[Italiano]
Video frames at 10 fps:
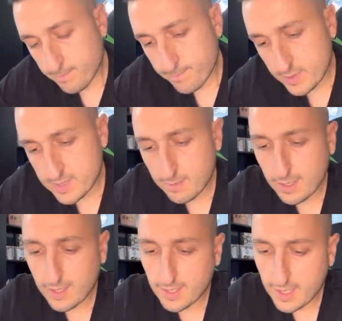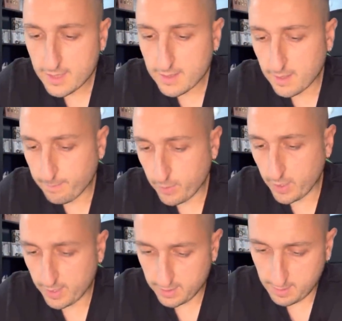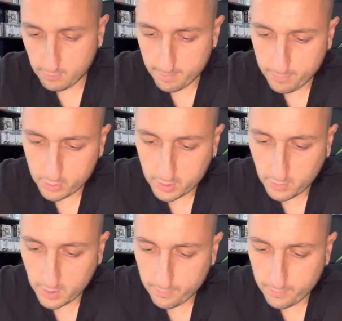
Passiamo all'Atalanta e poi andiamo ai botti quelli